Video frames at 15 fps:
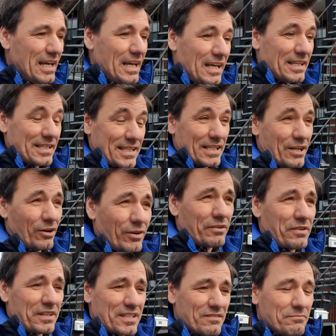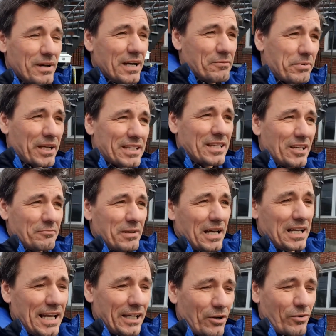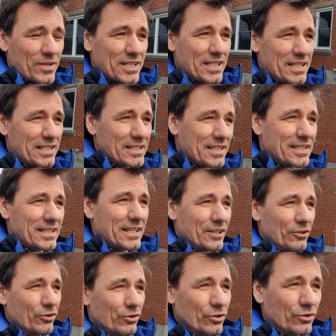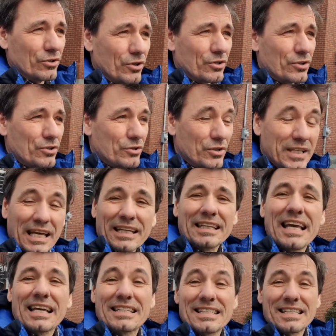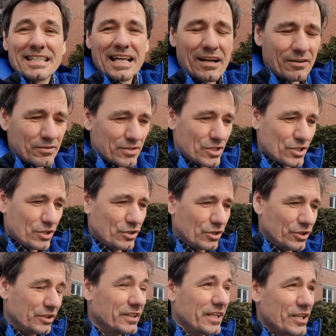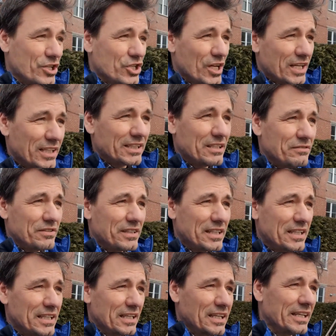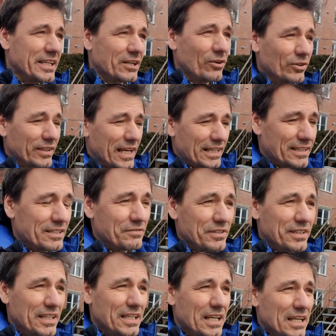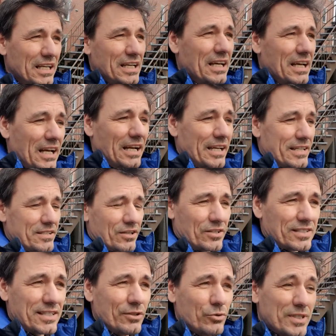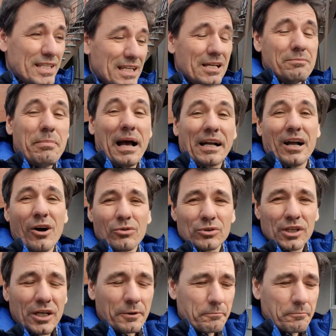Sinon, effectivement, présentement, la consigne, c'est de se garder à distance des gens, d'éviter les contacts, d'éviter les sorties inutiles. Par contre,